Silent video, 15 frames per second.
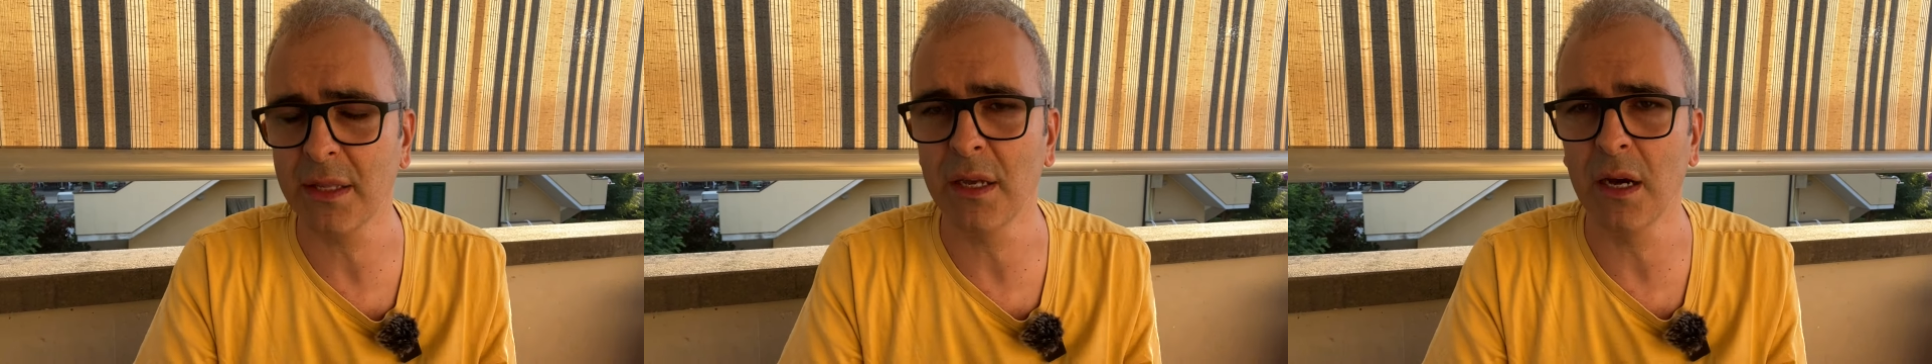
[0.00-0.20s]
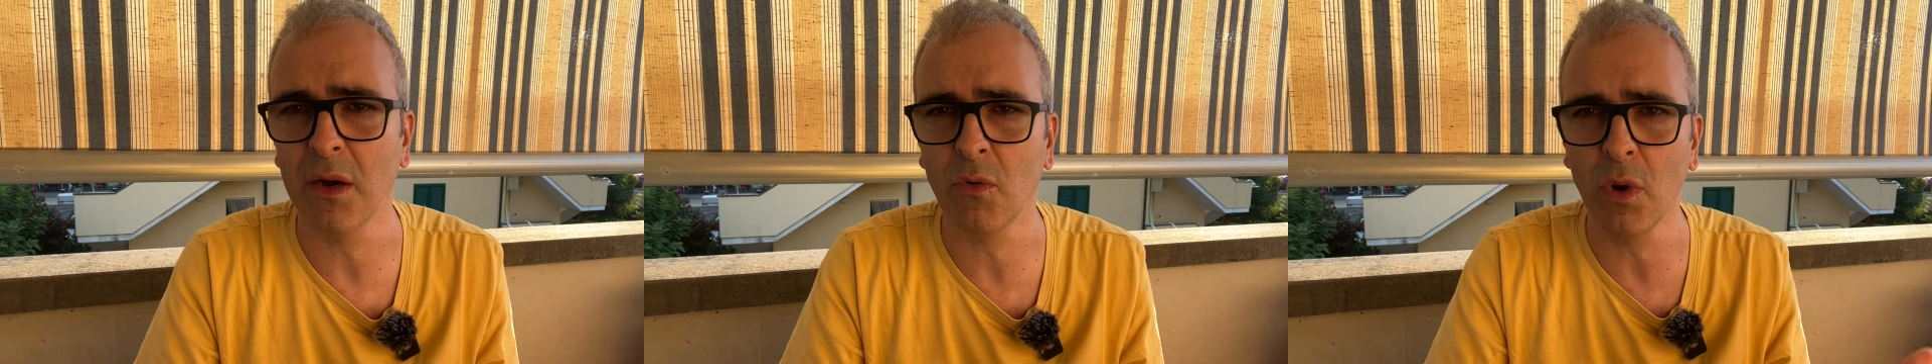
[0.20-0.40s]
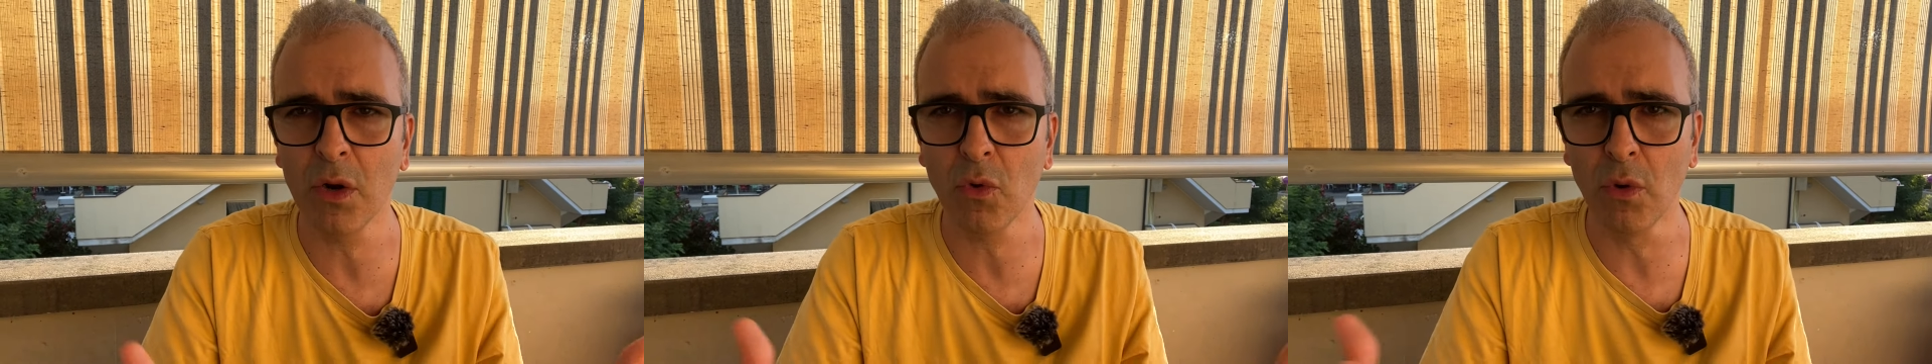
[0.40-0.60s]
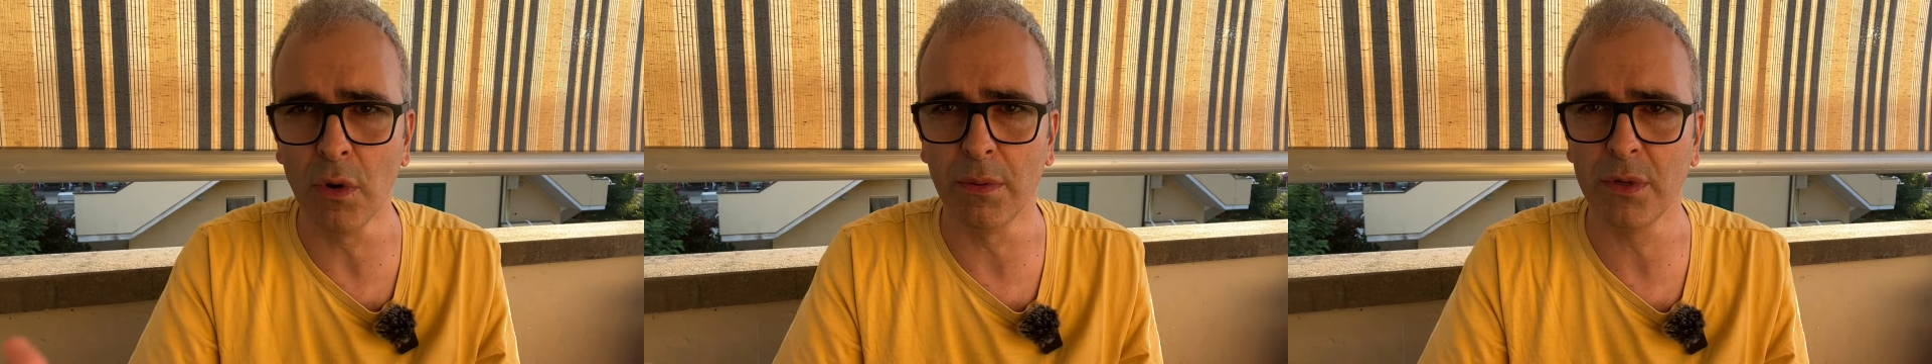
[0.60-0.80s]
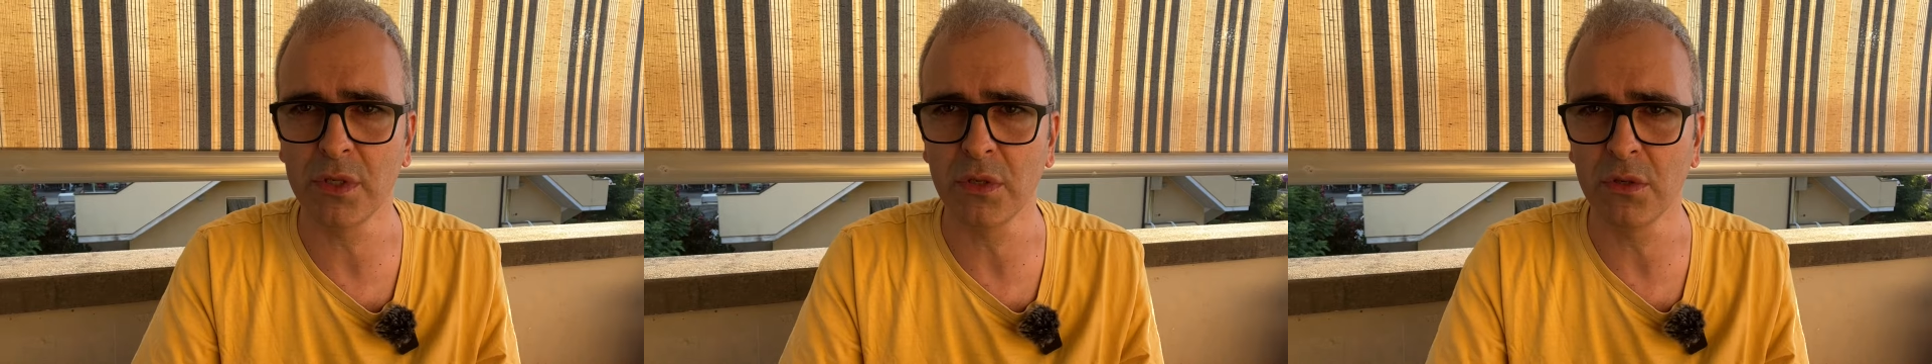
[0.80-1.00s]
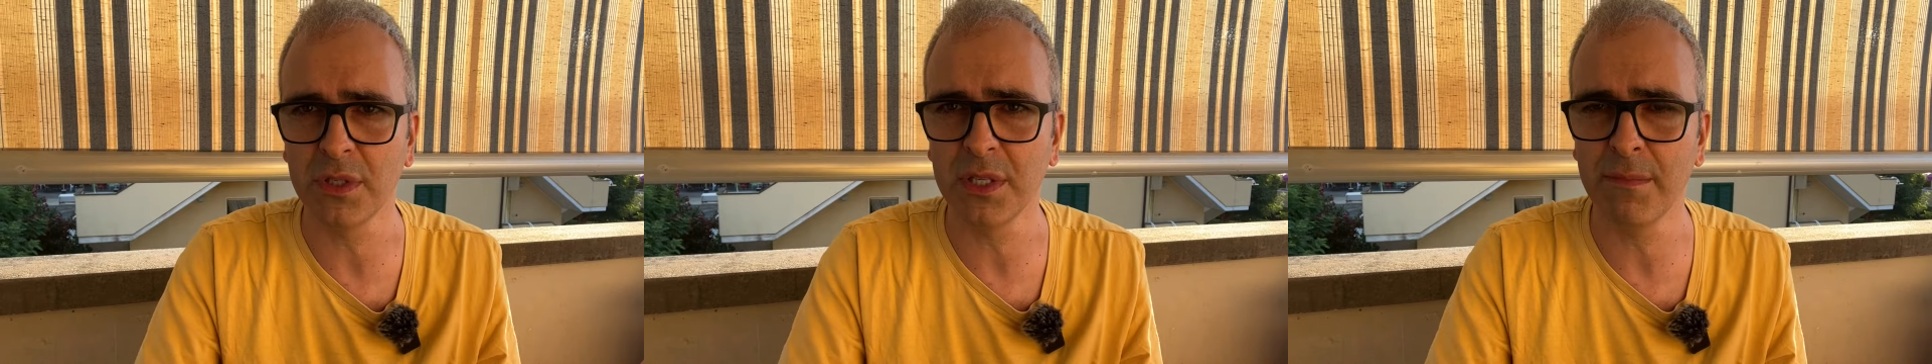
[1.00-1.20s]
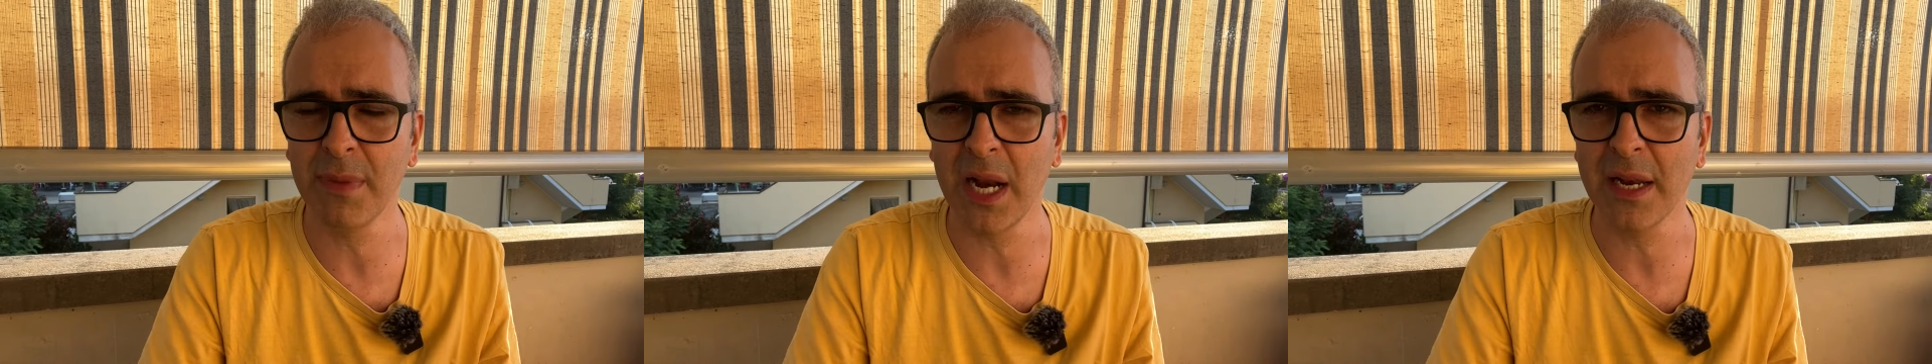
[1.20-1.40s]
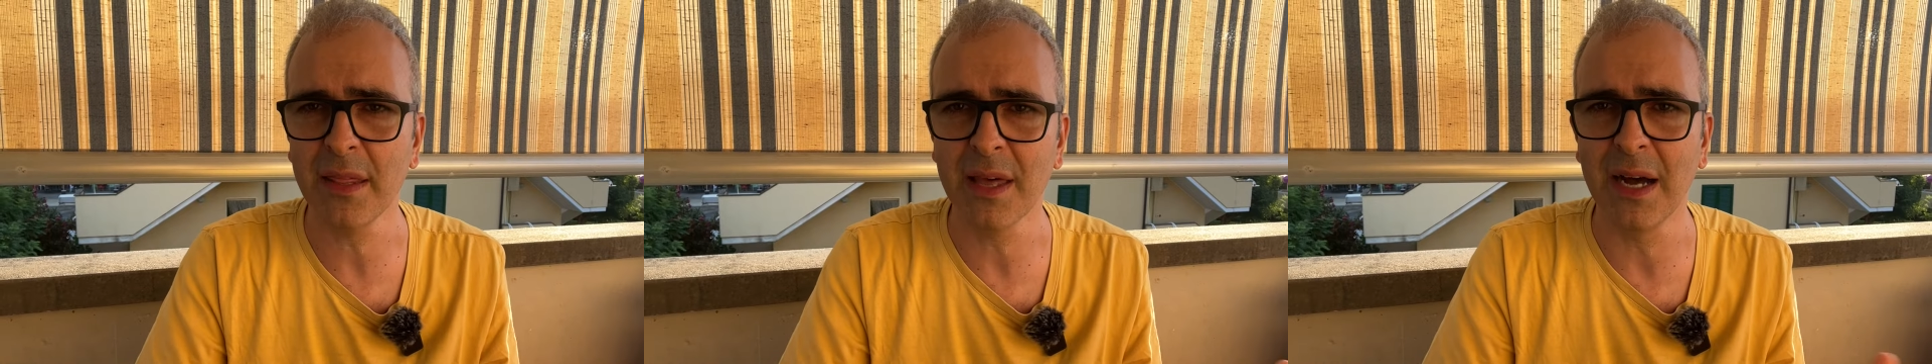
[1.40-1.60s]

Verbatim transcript: a qualcuno possono sembrare